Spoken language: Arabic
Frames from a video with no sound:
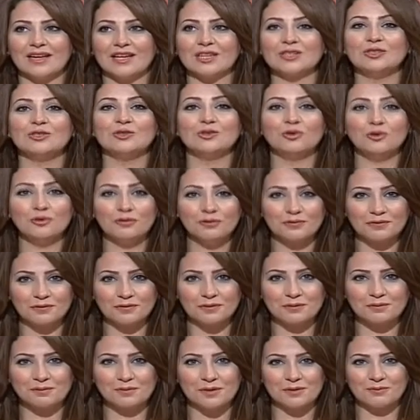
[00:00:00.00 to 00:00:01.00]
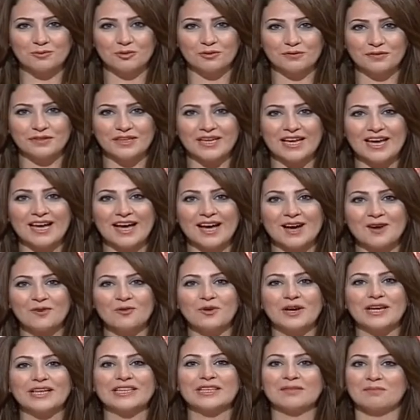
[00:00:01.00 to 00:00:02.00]
الضيوف بيبقوا فيها
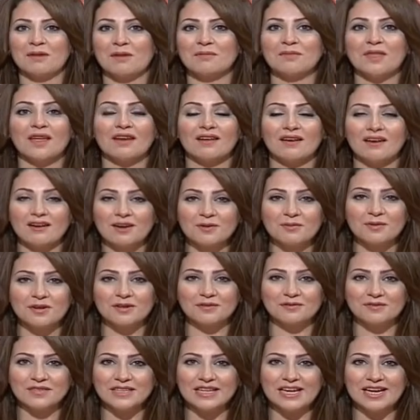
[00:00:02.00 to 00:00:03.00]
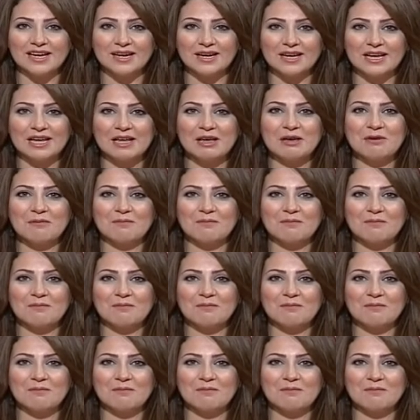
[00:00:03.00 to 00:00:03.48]
او اهتمامنا الاكبر فيها